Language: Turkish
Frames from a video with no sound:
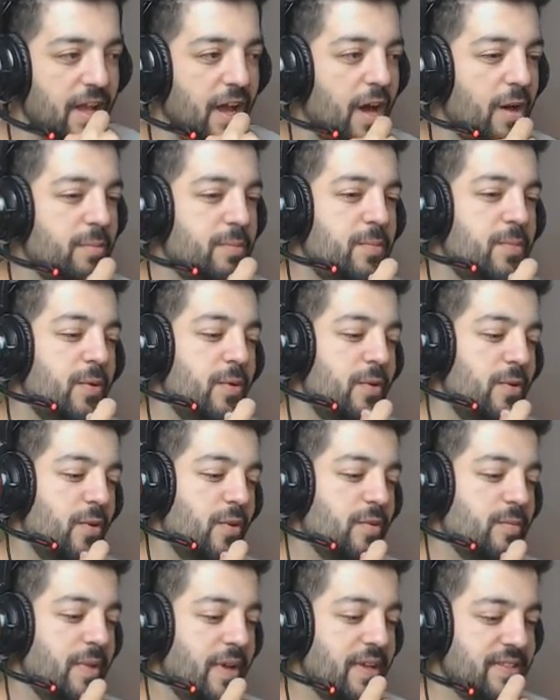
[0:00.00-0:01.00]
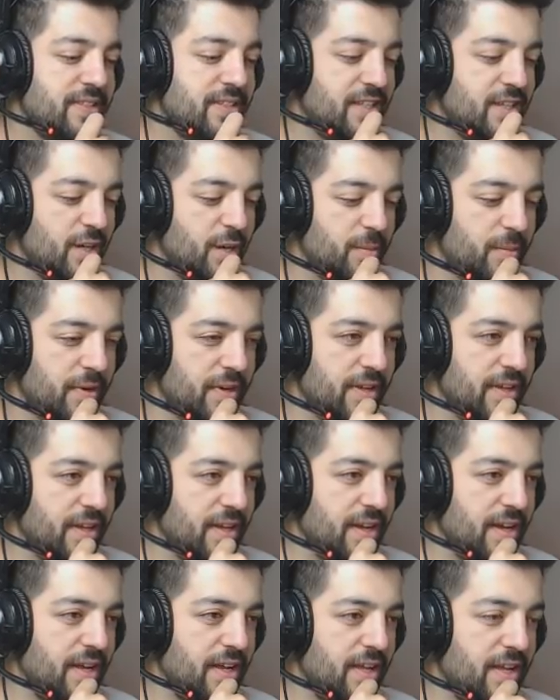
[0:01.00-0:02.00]
Ya böyle olmaz ki ama
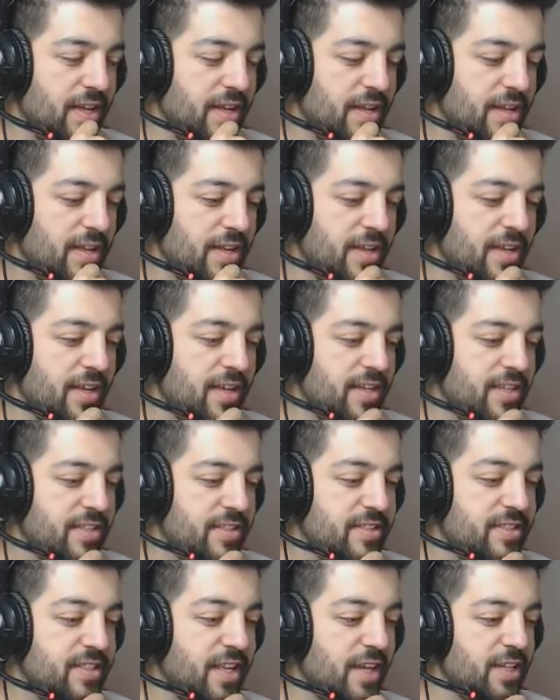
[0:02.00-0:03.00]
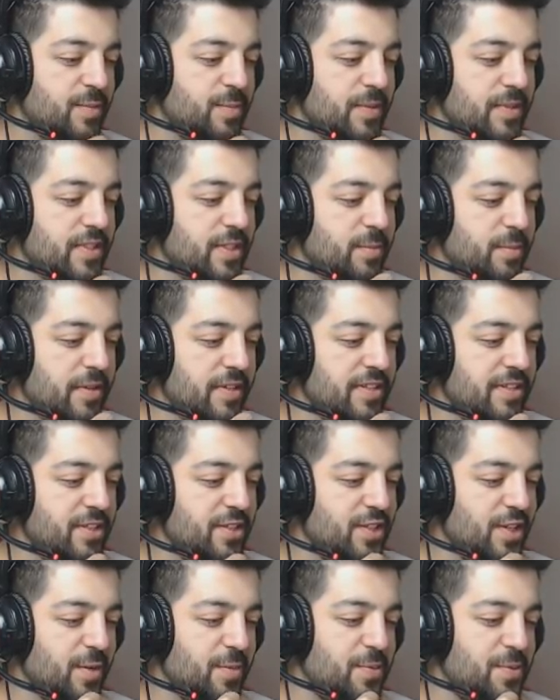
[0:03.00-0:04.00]
ya. Saçma sapan
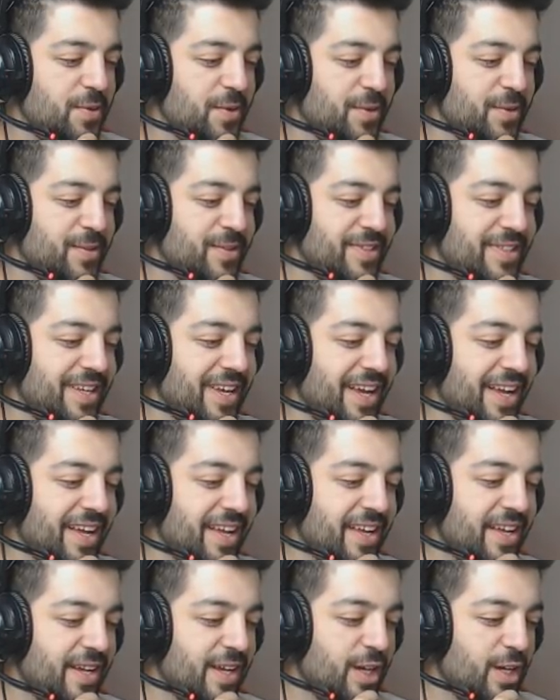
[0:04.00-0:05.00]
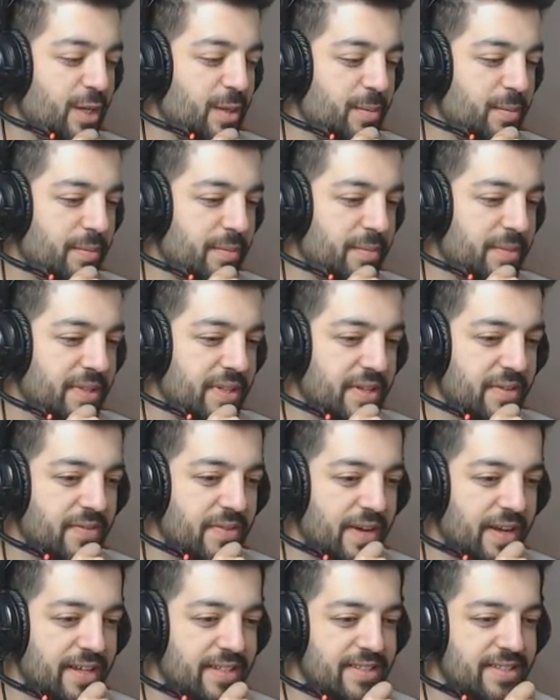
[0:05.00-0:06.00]
iş yapıyorsunuz ya. Bir
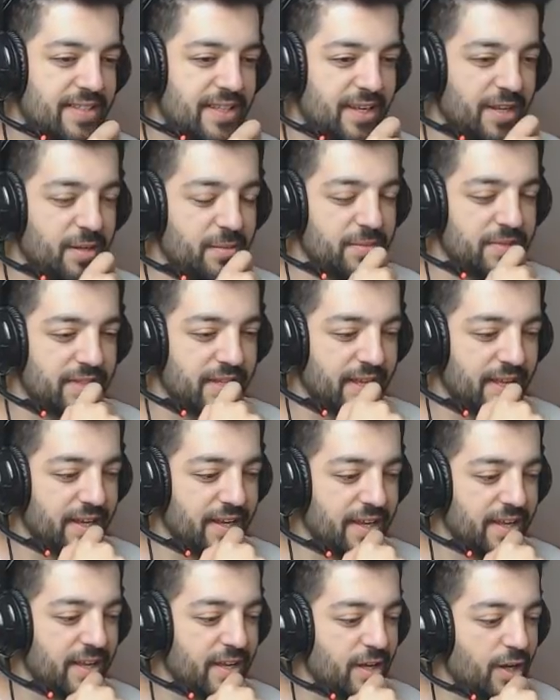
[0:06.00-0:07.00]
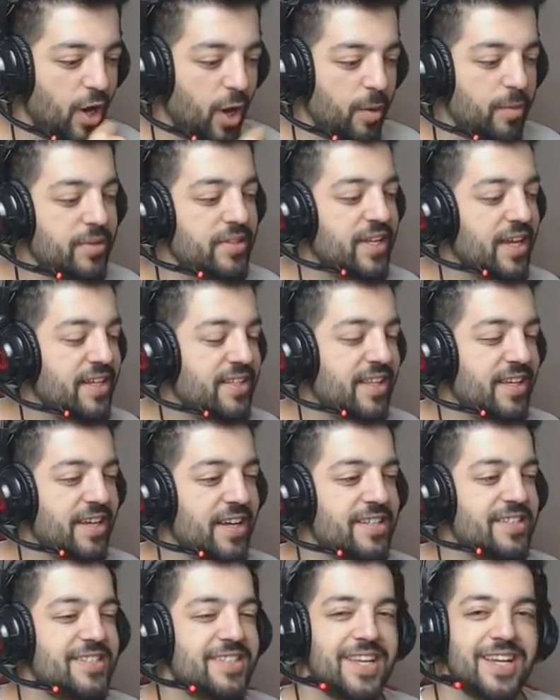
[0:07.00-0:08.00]
defa açsana bir tane. Ama tek
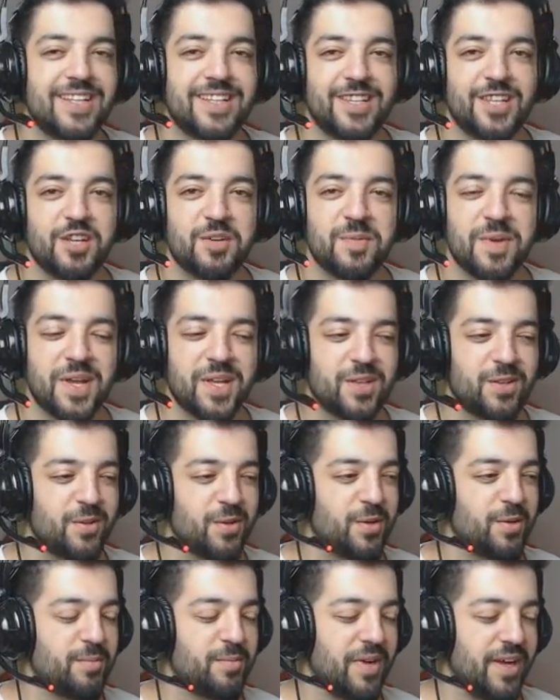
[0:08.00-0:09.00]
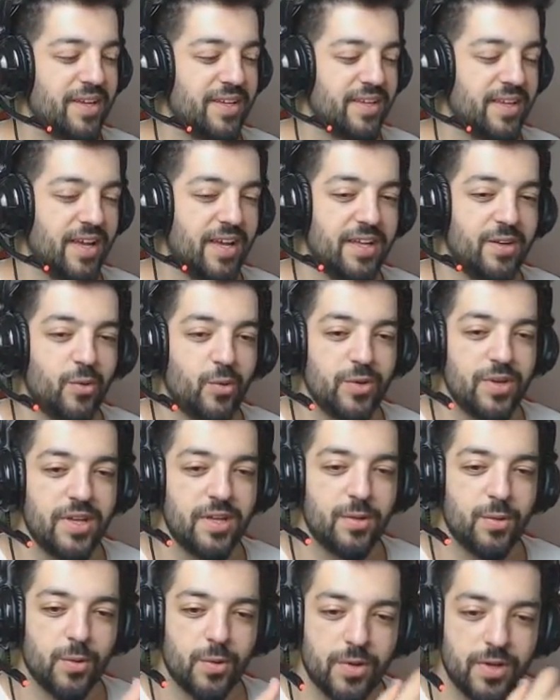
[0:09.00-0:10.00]
tek açacak diye bekliyorum ben ya. O
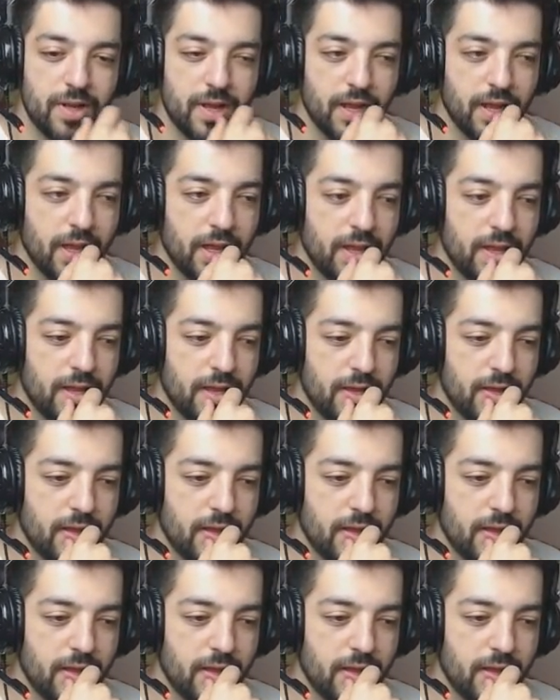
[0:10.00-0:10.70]
neydi öyle?